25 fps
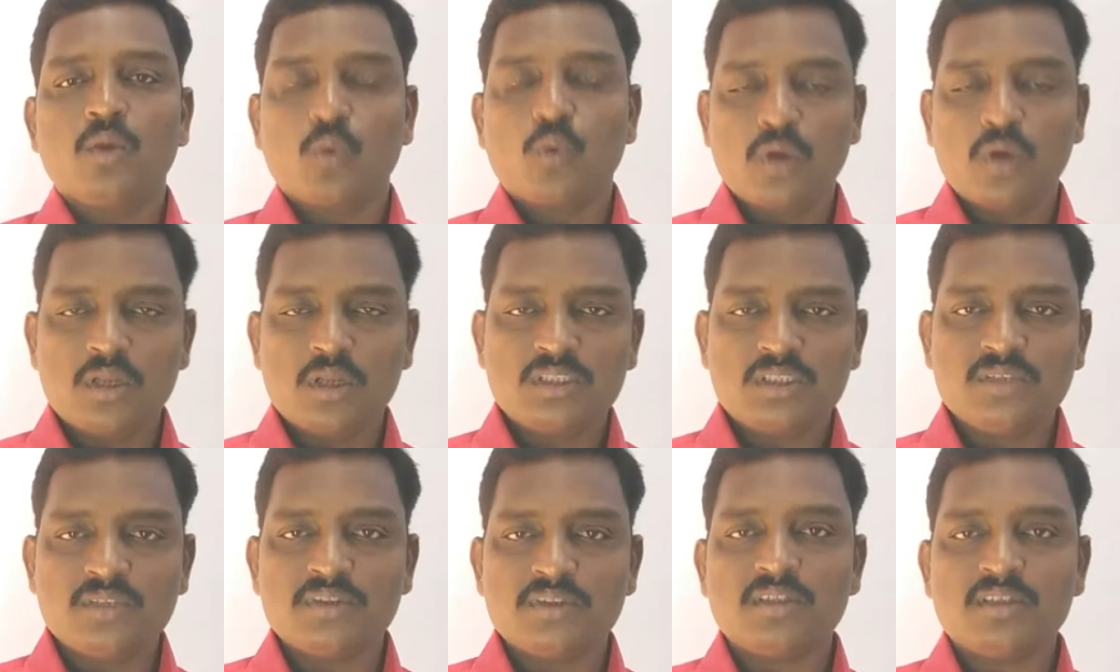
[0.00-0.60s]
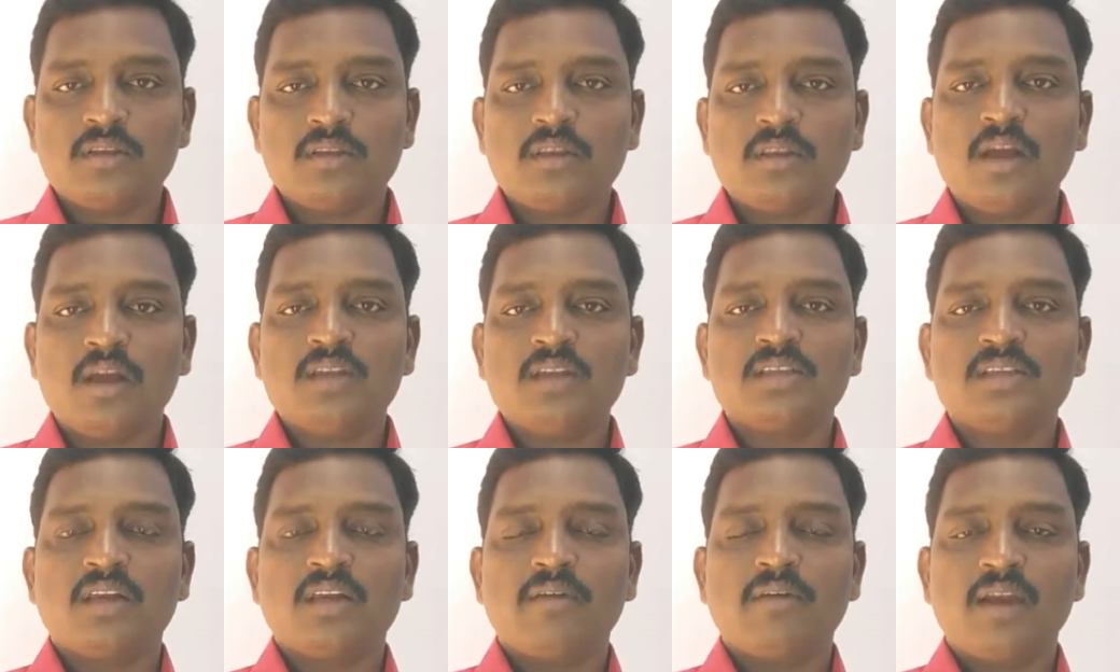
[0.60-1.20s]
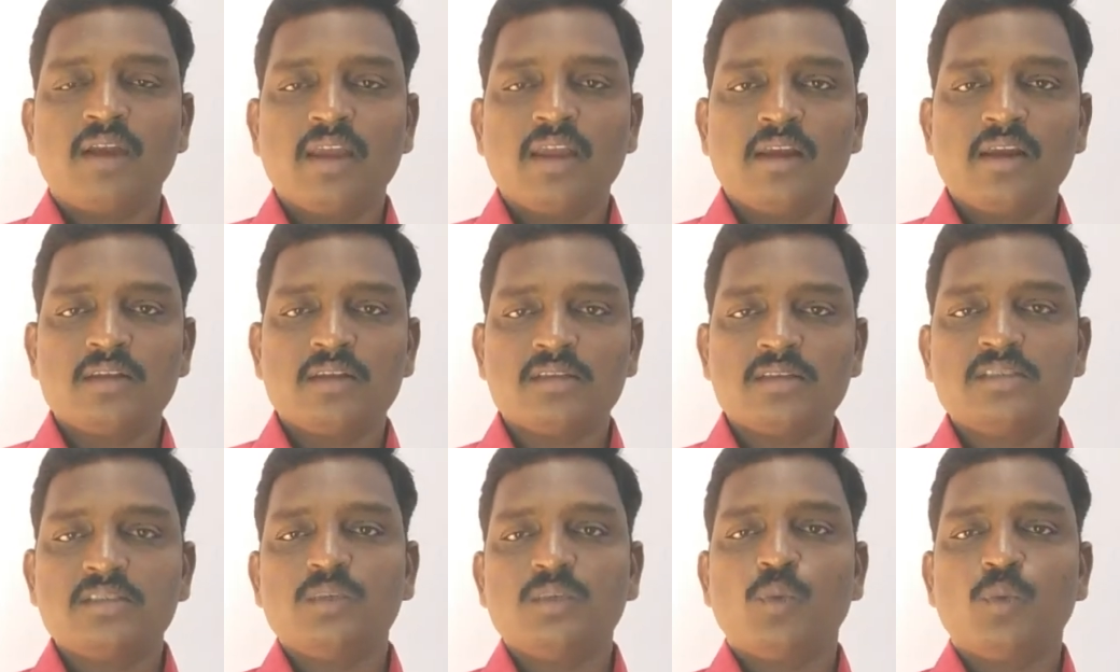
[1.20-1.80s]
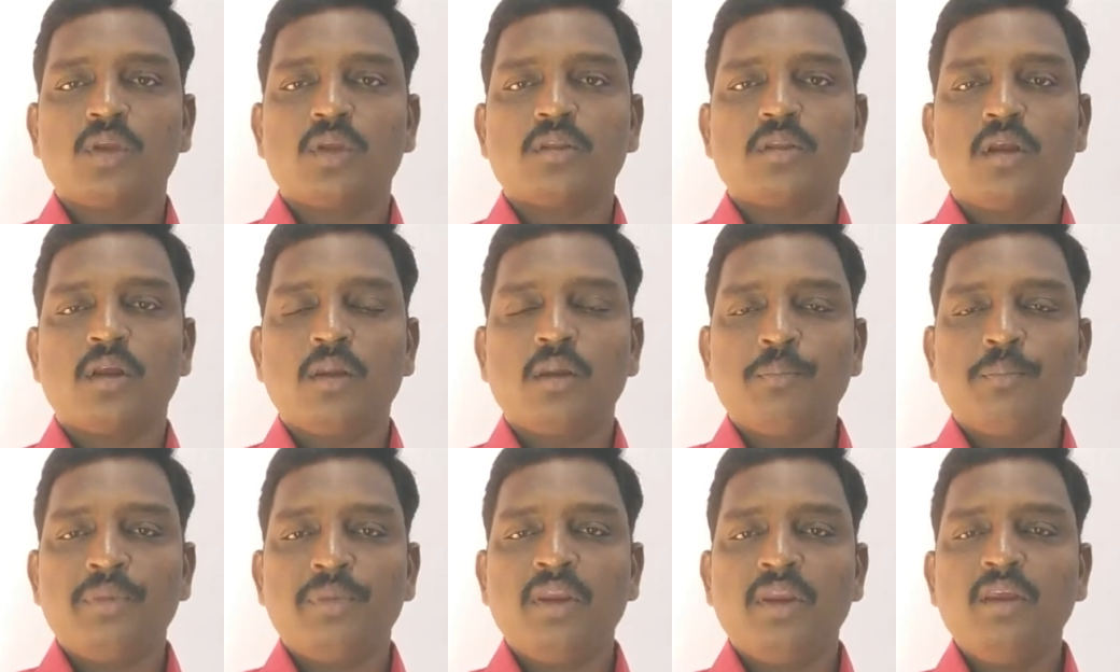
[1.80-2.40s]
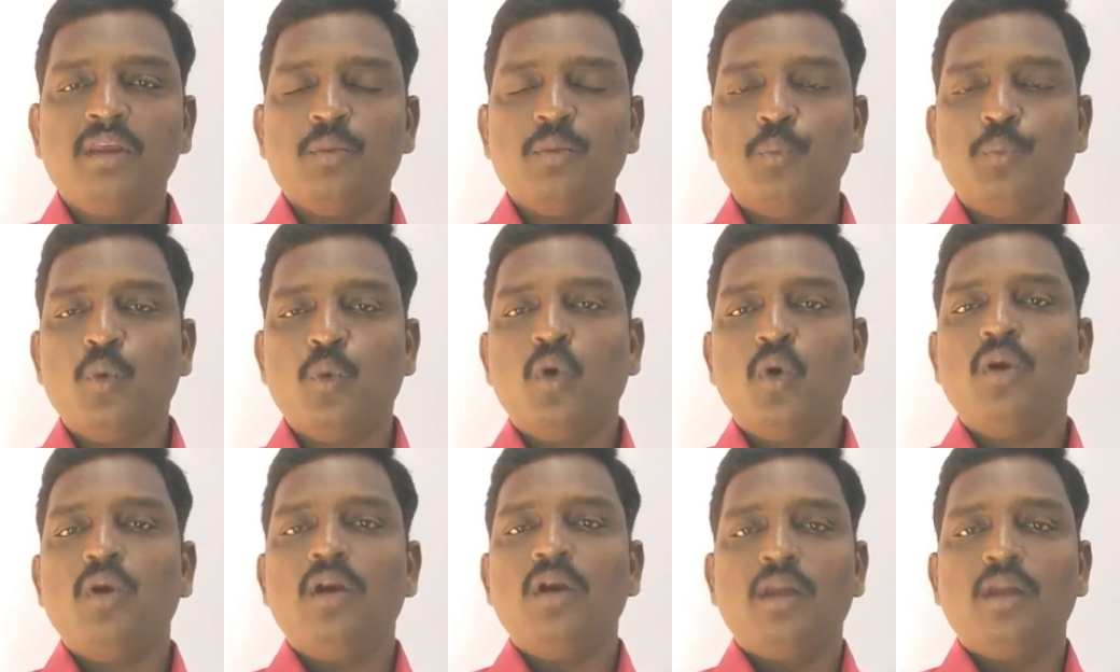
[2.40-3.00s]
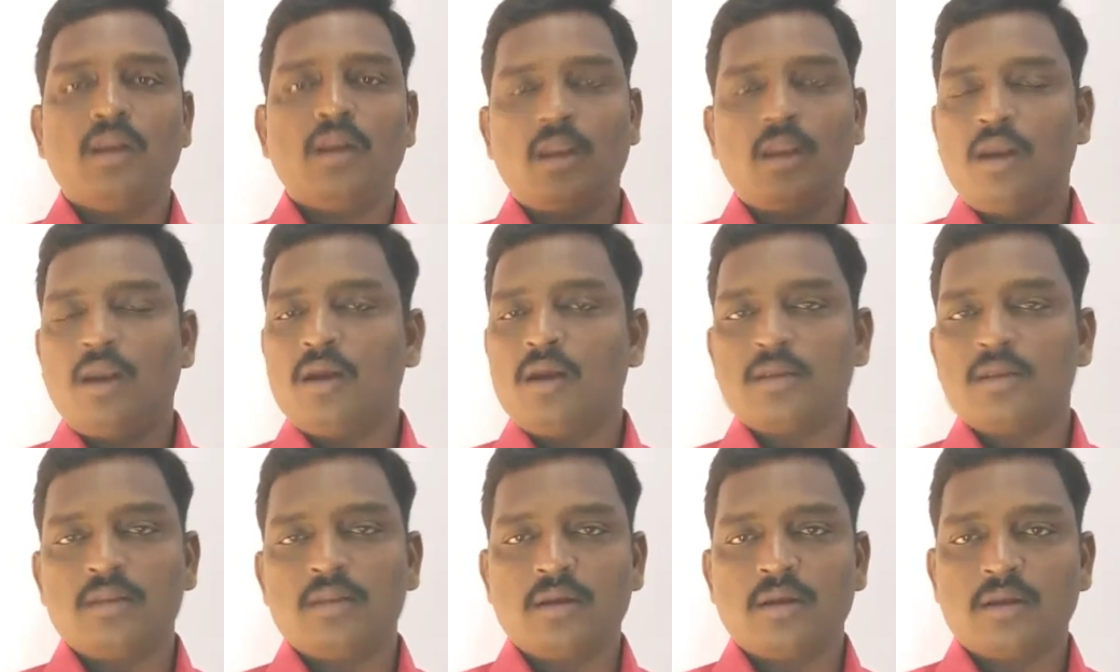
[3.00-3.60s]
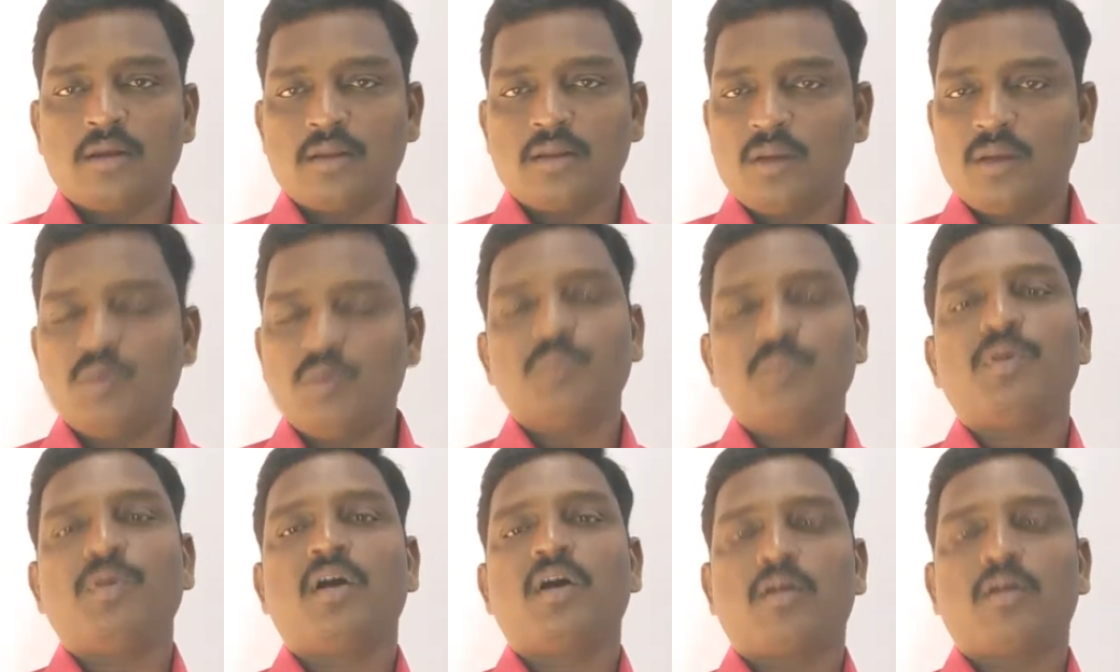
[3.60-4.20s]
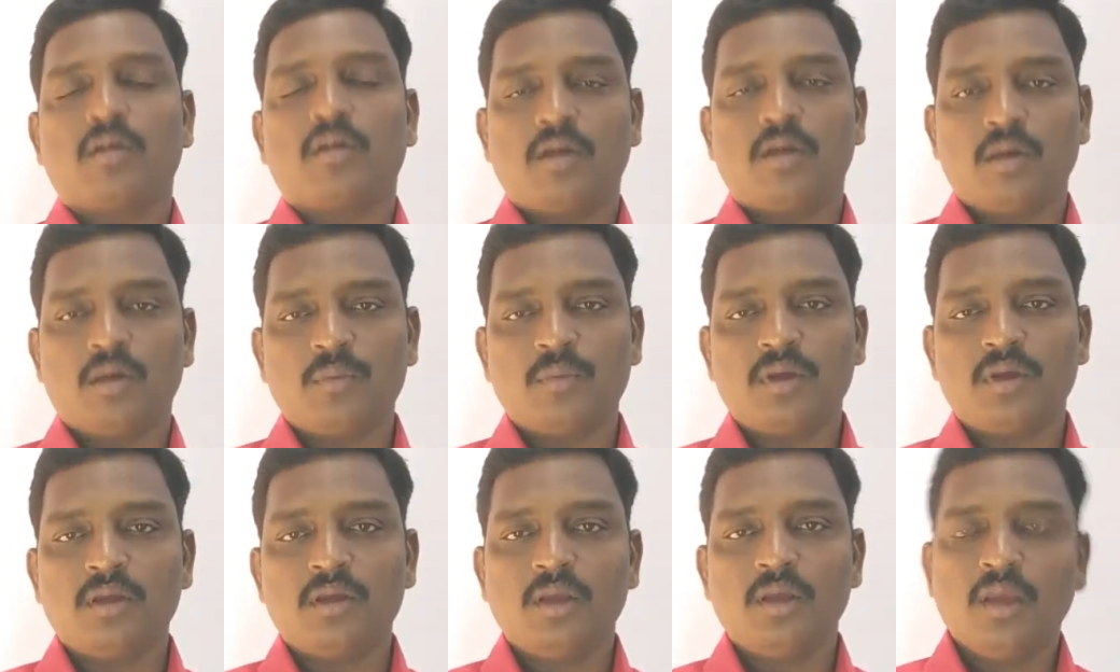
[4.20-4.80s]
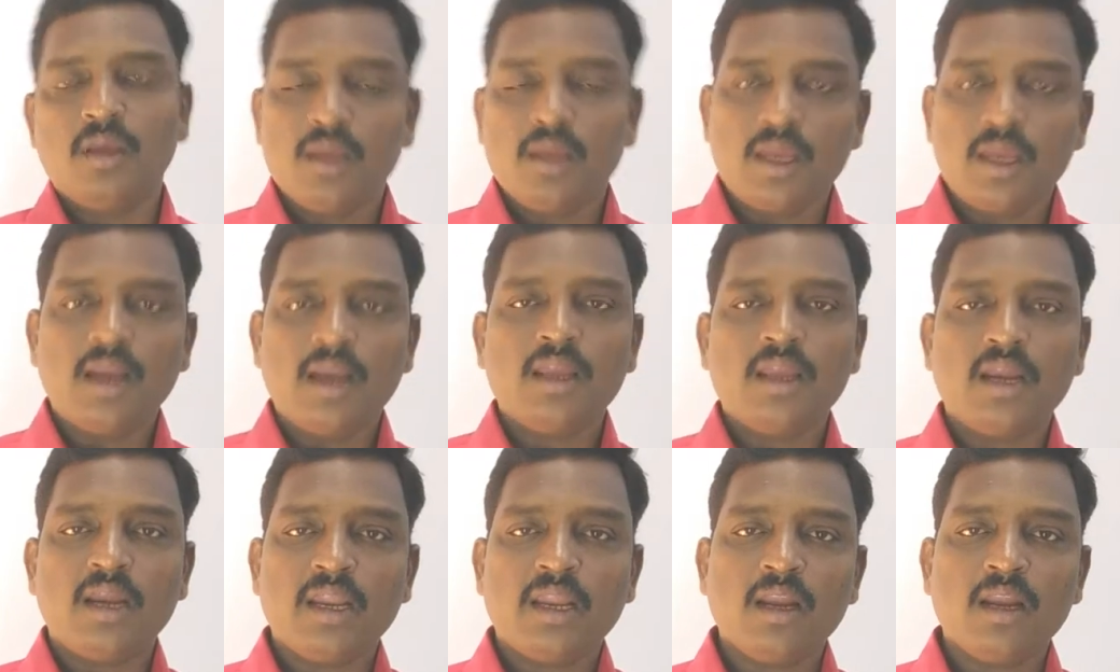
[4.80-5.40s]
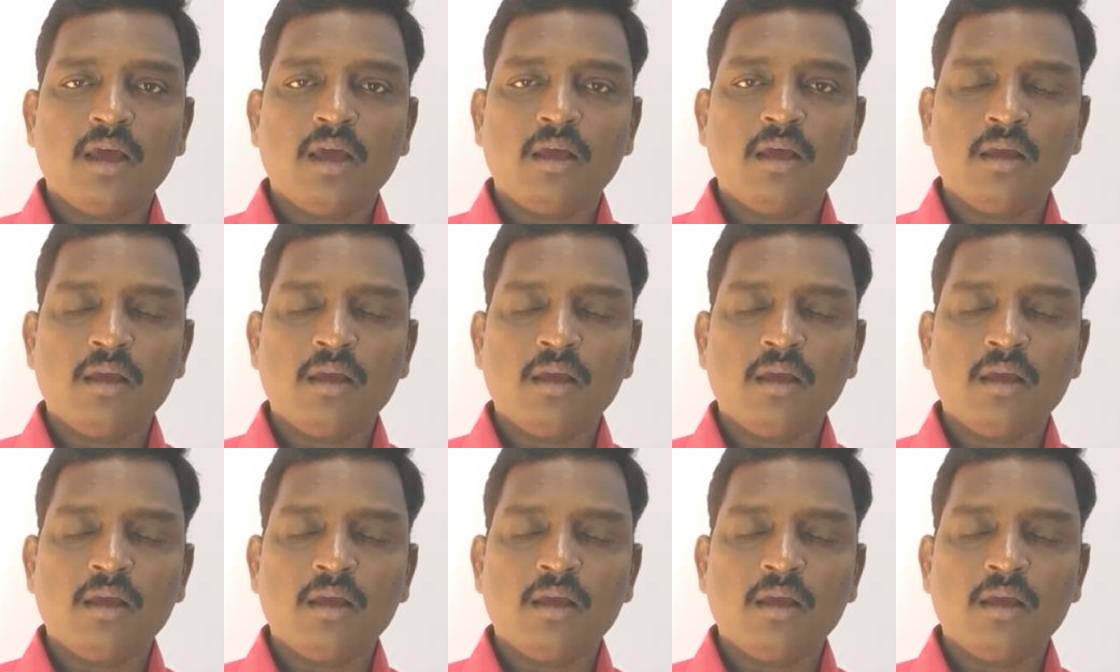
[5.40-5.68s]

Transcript: உணர்ச்சி வசத்தால் சில வேலைகளை செஞ்சு முடிஞ்சதுனால பெரிய போர்கள் எல்லாம் நடந்திருக்கிறத நம்ம பார்க்குறோம் நம்ம ஏன்னு கேட்டிங்கன்னா